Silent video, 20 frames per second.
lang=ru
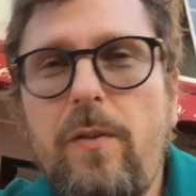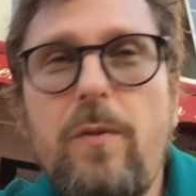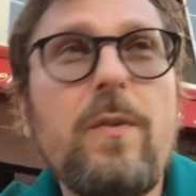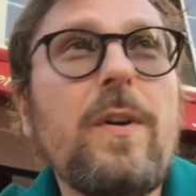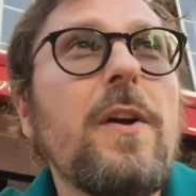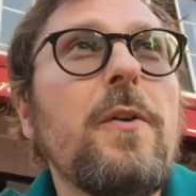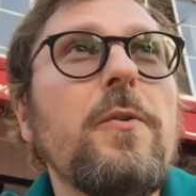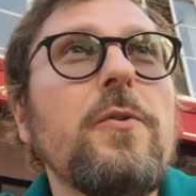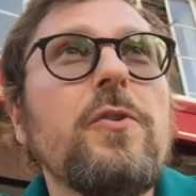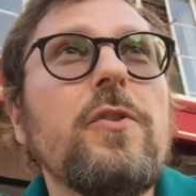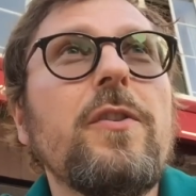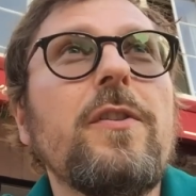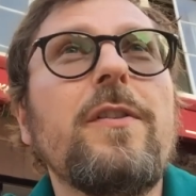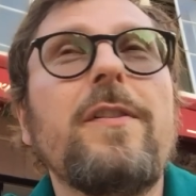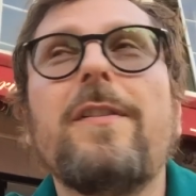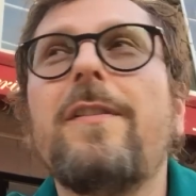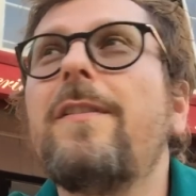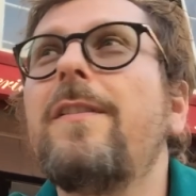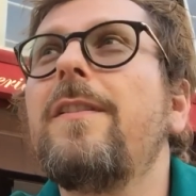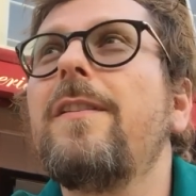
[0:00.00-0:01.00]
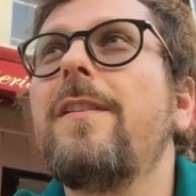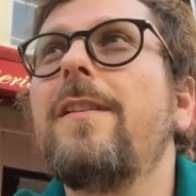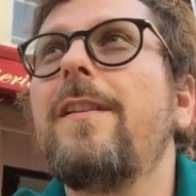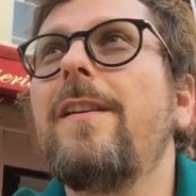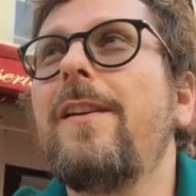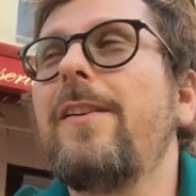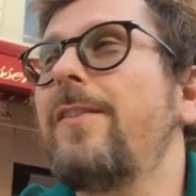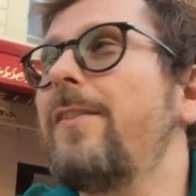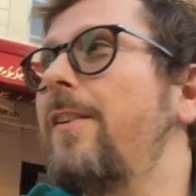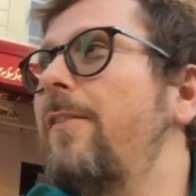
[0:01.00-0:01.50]
Ну, короче,
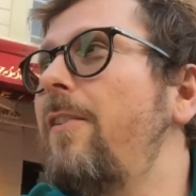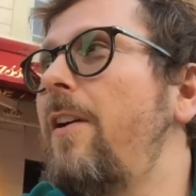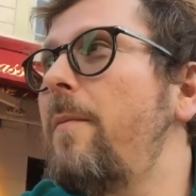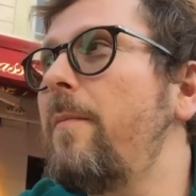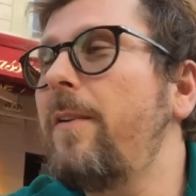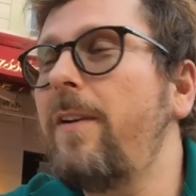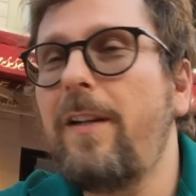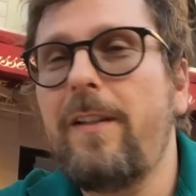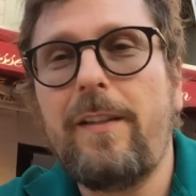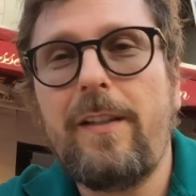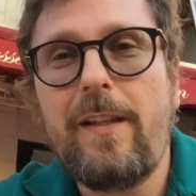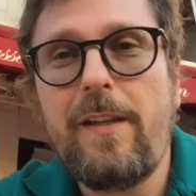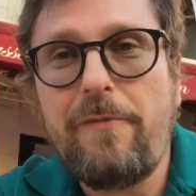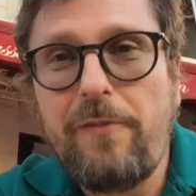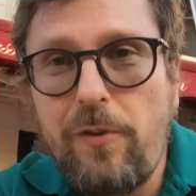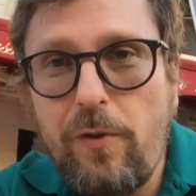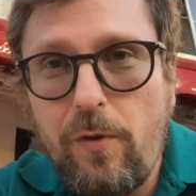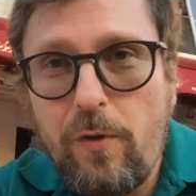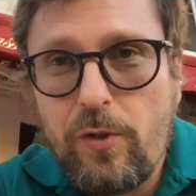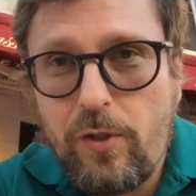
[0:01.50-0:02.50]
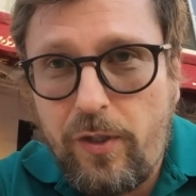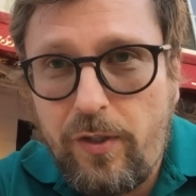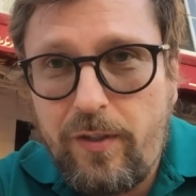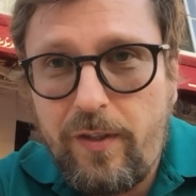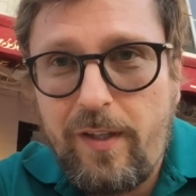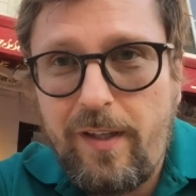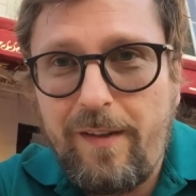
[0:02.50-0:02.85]
раскрываем карты. Кофеек 6